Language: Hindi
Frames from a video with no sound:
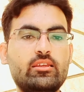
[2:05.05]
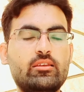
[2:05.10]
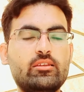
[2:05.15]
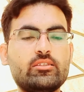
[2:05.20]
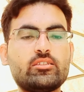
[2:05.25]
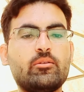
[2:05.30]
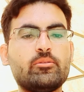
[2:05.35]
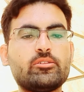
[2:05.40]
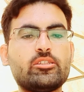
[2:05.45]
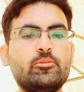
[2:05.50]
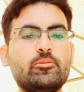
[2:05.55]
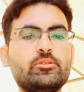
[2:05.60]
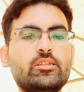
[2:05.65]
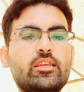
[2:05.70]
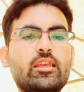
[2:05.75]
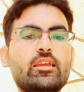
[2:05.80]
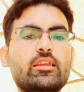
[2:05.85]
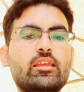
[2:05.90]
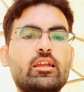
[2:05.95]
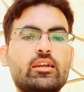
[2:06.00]
इसका मतलब
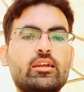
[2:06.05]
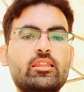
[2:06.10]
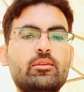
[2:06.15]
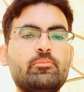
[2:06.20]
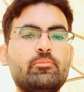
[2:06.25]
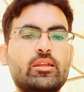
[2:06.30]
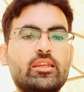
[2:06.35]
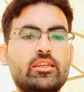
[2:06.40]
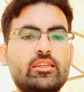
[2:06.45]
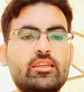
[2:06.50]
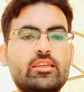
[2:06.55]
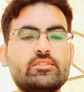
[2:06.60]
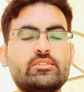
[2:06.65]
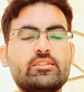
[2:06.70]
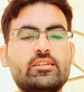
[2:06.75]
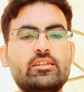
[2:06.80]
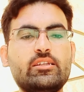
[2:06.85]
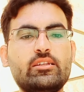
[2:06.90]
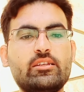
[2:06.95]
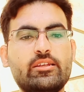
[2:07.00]
ये है कि अगले महीने
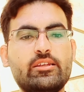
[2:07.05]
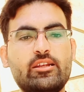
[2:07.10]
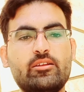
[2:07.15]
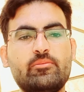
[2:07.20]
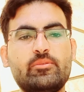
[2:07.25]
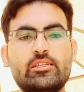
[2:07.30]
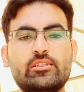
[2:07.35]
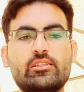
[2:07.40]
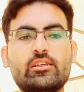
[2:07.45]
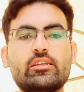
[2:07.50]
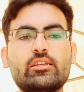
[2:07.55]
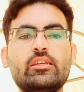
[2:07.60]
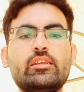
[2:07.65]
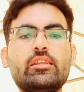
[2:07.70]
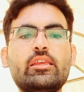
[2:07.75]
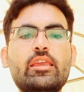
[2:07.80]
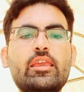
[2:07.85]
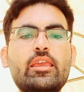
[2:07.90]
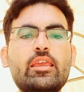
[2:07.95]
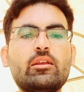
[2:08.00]
से डेढ़ महीने तक
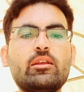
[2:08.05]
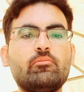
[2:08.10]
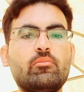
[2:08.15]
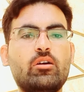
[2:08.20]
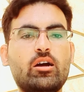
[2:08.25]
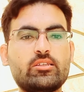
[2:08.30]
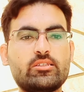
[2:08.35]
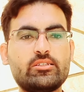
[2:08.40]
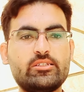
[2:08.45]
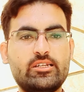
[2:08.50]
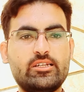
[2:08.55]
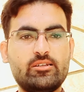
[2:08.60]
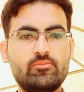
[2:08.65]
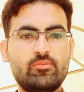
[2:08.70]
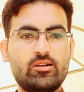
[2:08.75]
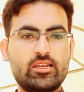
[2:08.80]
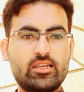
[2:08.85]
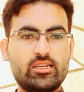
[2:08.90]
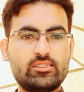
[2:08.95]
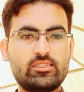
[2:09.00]
यानी एक माह से डेढ़
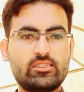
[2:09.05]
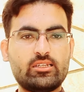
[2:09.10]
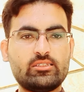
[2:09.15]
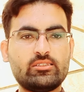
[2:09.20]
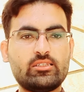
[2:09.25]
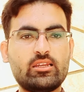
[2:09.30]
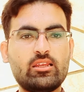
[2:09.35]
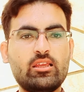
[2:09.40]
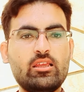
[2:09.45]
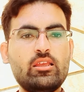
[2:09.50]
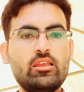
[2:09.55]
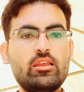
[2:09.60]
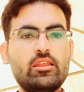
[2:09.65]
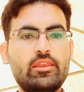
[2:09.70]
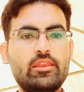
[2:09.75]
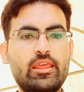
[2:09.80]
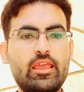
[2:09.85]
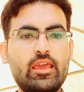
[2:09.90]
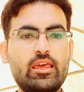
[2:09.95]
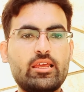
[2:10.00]
माह के अंदर अंदर
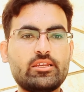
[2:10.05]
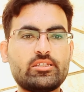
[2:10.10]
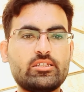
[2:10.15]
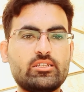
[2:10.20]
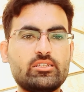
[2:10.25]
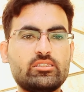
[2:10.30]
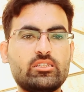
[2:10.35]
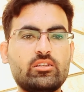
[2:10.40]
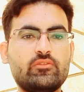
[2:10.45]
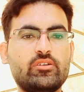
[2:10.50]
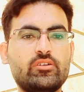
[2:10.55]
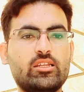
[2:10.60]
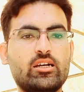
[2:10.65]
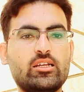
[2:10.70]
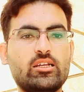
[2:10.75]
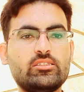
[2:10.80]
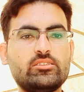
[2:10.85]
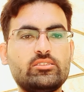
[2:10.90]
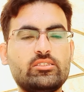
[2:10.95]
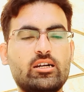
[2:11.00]
नए इलेक्शन की तरफ
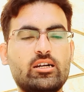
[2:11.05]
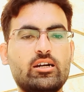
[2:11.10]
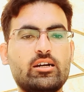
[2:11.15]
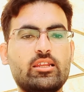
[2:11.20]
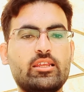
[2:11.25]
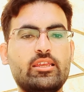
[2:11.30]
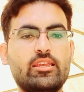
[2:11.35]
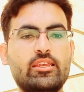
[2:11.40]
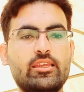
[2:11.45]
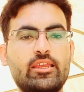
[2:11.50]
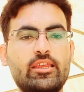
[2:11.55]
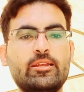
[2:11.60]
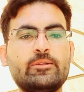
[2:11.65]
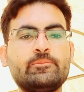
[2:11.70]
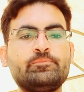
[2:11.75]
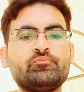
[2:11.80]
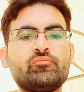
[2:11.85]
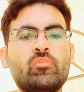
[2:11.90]
हालात जा रहे हैं